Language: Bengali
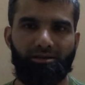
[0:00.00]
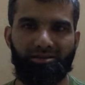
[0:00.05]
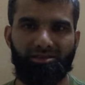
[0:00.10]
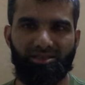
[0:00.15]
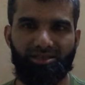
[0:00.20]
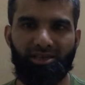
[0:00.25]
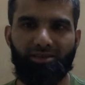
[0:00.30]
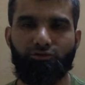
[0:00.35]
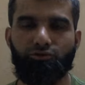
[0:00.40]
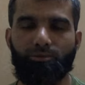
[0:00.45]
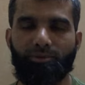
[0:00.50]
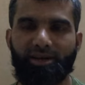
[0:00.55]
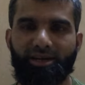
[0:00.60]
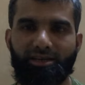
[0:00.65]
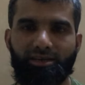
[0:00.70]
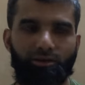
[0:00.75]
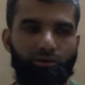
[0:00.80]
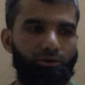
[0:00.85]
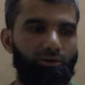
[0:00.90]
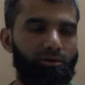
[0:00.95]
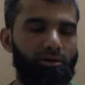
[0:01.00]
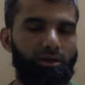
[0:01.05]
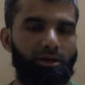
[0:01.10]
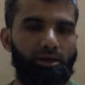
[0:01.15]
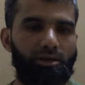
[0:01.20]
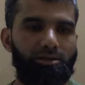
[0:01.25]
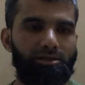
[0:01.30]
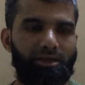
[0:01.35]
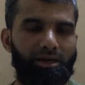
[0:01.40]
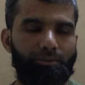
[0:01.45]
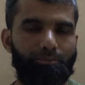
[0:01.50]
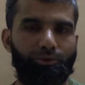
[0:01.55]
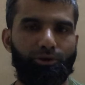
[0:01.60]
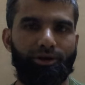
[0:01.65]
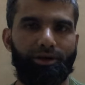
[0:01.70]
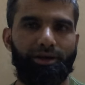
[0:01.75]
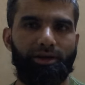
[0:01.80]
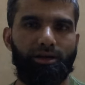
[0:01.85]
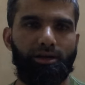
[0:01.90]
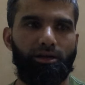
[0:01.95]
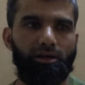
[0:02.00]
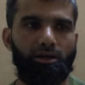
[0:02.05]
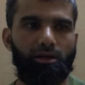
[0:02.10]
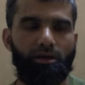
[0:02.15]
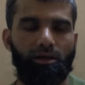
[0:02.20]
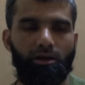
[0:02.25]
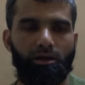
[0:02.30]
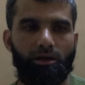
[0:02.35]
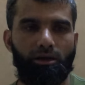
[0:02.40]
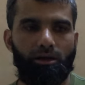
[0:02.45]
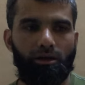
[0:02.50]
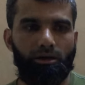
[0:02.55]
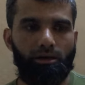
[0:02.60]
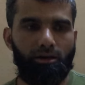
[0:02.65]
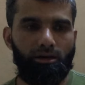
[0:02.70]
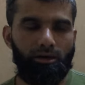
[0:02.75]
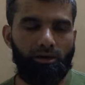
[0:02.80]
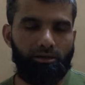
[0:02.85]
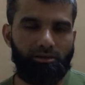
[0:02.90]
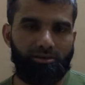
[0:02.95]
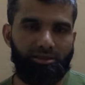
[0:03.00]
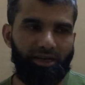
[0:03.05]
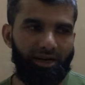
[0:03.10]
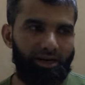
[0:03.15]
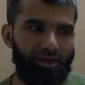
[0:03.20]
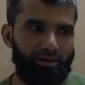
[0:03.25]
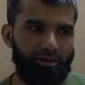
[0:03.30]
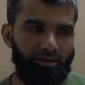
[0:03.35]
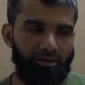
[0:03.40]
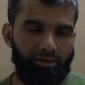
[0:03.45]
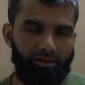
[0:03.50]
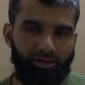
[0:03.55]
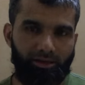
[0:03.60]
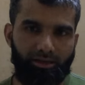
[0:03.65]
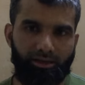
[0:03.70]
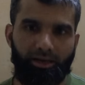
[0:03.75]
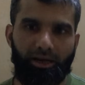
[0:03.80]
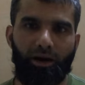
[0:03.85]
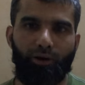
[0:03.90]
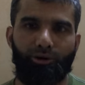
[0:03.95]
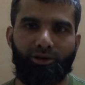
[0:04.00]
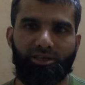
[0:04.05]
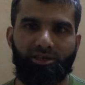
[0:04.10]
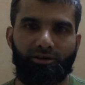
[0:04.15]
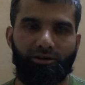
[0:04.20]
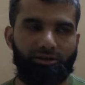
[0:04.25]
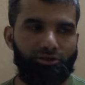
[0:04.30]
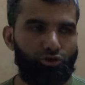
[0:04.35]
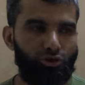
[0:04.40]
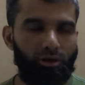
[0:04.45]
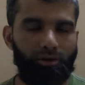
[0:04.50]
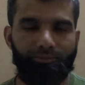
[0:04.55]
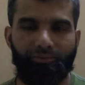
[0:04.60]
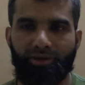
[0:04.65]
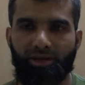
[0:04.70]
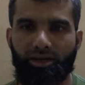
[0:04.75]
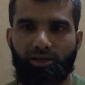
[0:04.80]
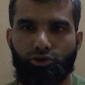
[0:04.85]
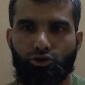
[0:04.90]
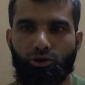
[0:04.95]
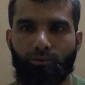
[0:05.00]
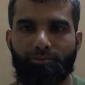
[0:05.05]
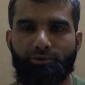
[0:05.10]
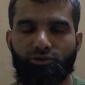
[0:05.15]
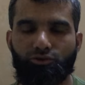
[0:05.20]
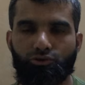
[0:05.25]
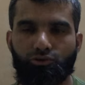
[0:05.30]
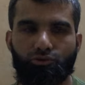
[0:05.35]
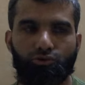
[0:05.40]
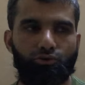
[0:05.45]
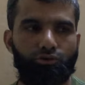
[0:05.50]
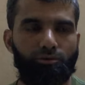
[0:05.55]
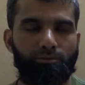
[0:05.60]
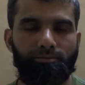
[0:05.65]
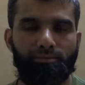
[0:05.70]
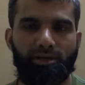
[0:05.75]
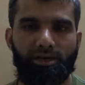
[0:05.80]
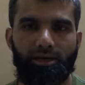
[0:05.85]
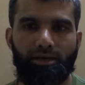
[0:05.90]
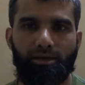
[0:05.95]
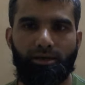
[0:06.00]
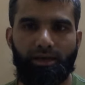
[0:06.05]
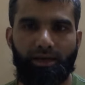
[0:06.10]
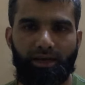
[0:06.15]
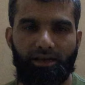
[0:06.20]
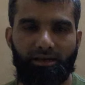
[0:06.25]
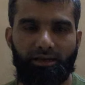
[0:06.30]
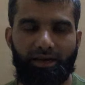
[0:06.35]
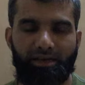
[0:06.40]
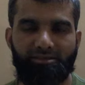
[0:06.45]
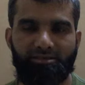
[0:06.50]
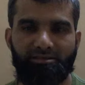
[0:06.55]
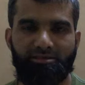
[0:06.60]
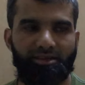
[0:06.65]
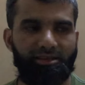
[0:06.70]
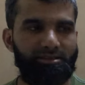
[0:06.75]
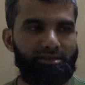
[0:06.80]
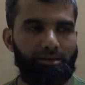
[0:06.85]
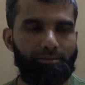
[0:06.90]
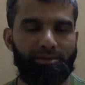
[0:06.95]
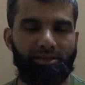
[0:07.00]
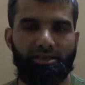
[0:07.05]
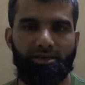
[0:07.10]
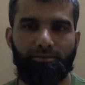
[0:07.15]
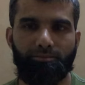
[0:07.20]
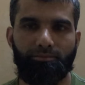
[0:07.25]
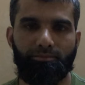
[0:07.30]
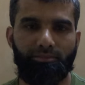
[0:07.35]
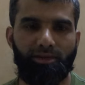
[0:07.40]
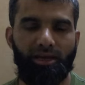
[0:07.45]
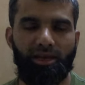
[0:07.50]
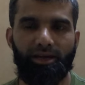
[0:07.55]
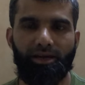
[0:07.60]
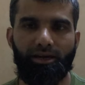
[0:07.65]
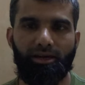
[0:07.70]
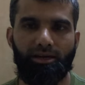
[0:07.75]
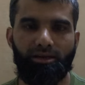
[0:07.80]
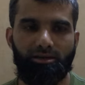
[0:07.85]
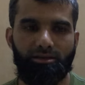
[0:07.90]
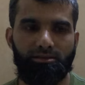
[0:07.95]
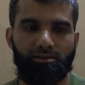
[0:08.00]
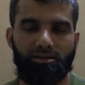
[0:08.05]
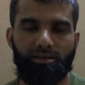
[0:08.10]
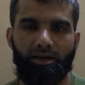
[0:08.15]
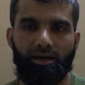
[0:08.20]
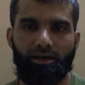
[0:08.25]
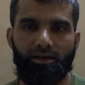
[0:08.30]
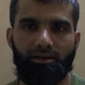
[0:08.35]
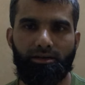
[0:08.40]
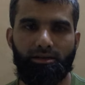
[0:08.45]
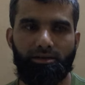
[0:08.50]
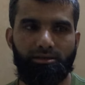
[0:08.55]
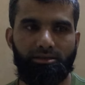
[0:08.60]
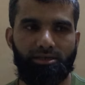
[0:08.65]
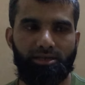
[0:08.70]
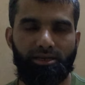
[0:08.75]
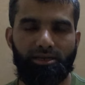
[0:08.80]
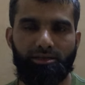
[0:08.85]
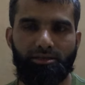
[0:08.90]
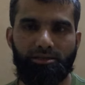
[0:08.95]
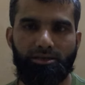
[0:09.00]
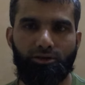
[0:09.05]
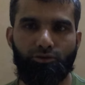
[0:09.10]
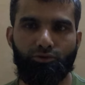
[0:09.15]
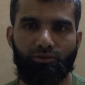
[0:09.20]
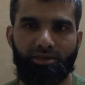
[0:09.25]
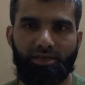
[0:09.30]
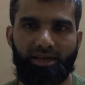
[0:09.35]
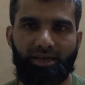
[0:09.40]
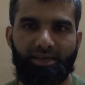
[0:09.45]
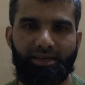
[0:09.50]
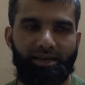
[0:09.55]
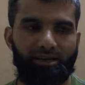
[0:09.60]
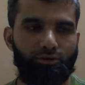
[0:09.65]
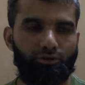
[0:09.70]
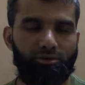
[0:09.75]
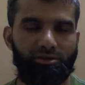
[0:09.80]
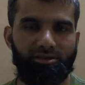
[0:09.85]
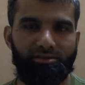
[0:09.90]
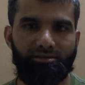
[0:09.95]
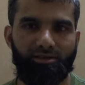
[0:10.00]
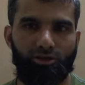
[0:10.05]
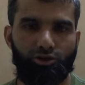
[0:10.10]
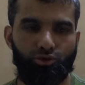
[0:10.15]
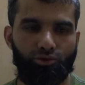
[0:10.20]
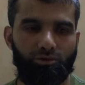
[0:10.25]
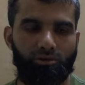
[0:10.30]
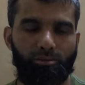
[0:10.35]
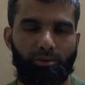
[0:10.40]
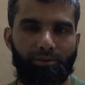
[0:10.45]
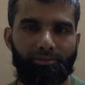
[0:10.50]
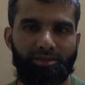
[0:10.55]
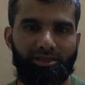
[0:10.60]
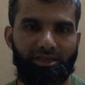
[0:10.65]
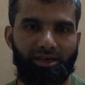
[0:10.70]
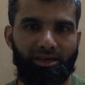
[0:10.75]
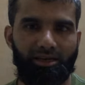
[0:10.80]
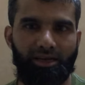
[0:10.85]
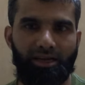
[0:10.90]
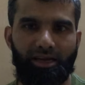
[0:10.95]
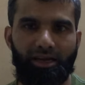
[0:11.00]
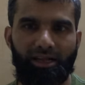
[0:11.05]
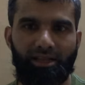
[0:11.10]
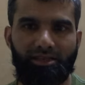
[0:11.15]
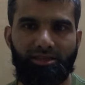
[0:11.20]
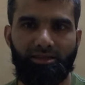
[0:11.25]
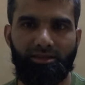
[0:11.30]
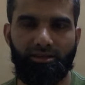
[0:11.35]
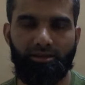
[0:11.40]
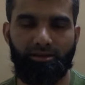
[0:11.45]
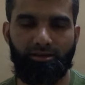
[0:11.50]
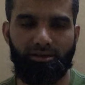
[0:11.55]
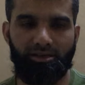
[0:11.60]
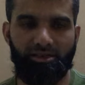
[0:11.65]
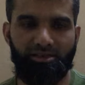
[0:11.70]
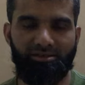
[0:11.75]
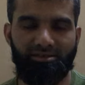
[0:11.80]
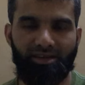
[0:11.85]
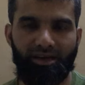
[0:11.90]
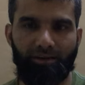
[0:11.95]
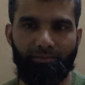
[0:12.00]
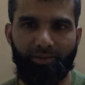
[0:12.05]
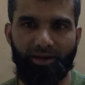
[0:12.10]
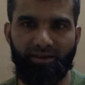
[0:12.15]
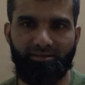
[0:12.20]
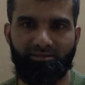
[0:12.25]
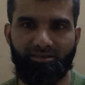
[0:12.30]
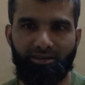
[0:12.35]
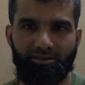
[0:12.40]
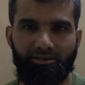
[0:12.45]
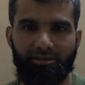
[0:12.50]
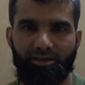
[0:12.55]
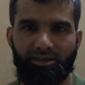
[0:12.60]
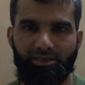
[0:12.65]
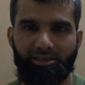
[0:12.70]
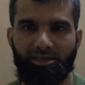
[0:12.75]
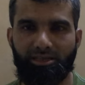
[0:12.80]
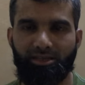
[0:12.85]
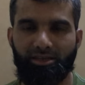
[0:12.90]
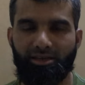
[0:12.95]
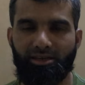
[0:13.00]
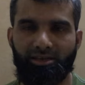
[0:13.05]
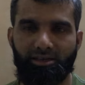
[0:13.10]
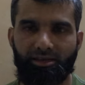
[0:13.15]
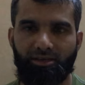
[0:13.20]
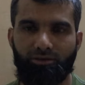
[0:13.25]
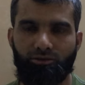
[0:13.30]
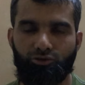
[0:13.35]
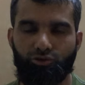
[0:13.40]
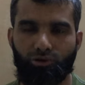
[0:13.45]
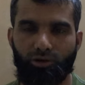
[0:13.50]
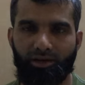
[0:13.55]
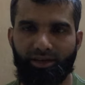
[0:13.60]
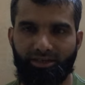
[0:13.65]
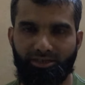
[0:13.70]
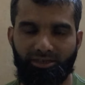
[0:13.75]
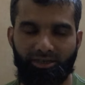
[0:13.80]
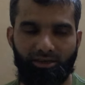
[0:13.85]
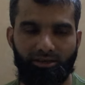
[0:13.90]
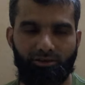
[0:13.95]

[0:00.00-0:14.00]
স্বাস্থ্যবান একটা লোক তারপরে তার খাওয়া দাওয়া চলাফেরা সব কিছু ঘুম এক্সারসাইজ এভরিথিং মিলিয়ে তার সে যেহেতু টেক কেয়ার করতেছে না সুন্দরভাবে তার হেলথ রিজার্ভ আস্তে আস্তে নিচের দিকে চলে গেছে